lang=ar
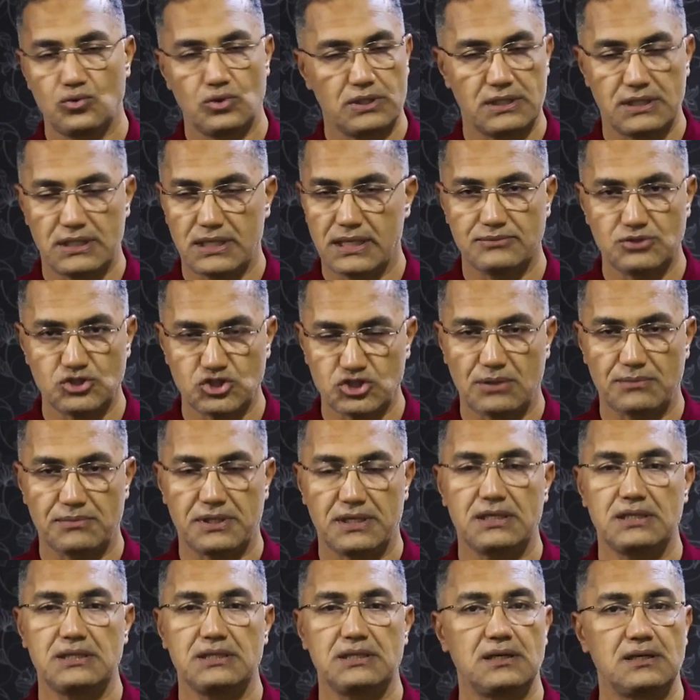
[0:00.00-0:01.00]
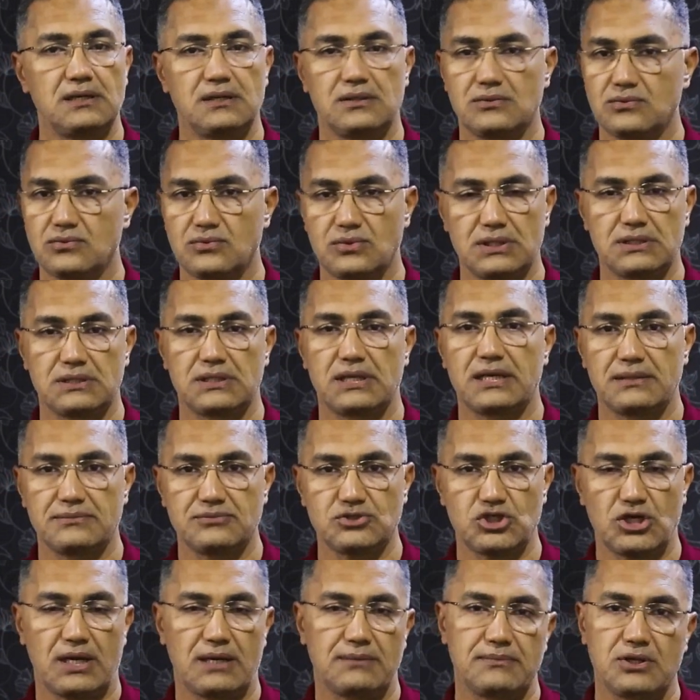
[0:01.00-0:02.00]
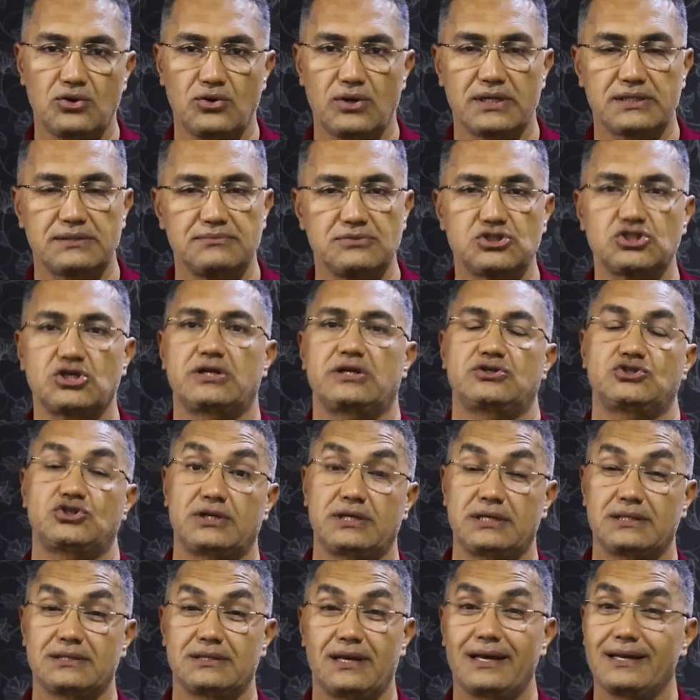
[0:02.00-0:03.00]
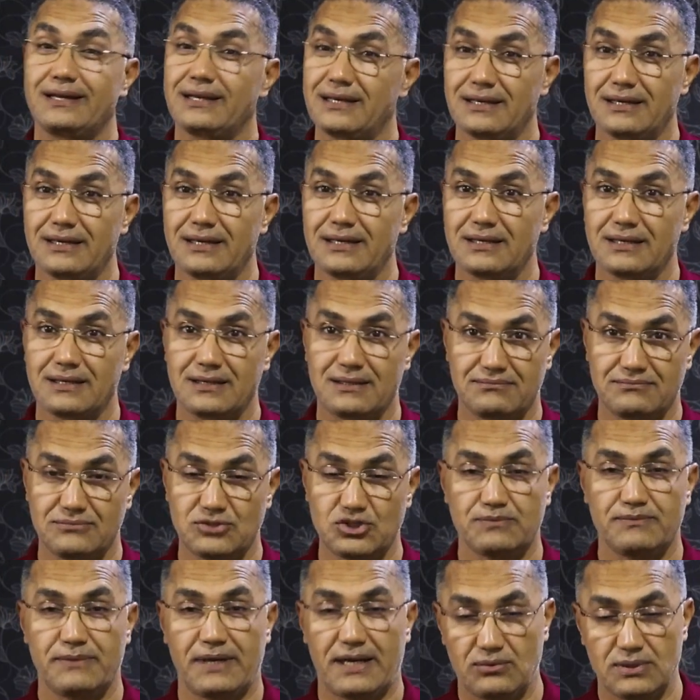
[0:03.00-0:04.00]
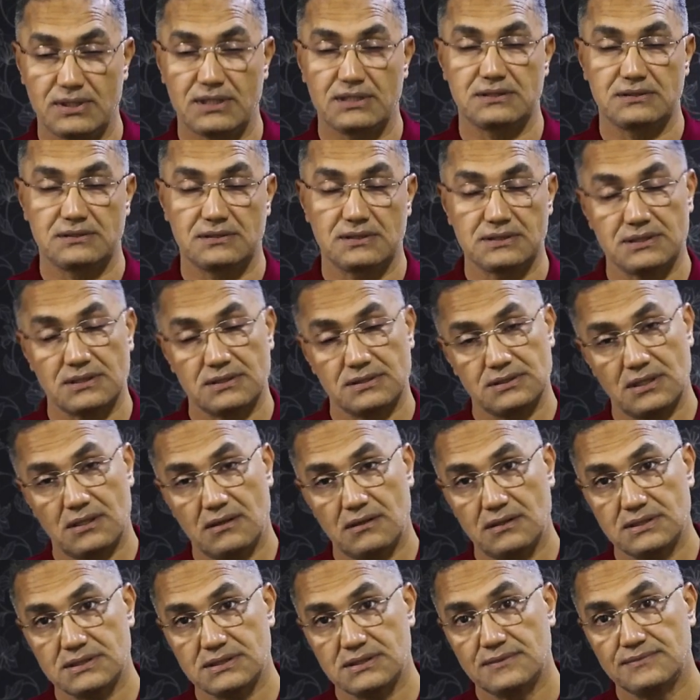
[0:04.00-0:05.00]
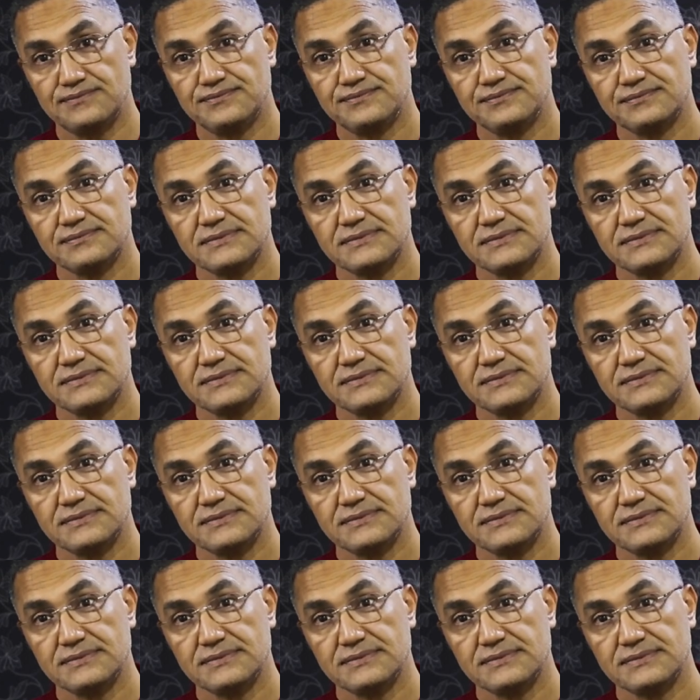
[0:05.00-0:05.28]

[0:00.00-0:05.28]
وانها مش طبيعيه وان انا مش هعمل له ادميشن عشان كده انا انا مش مع وجهه النظر دي خالص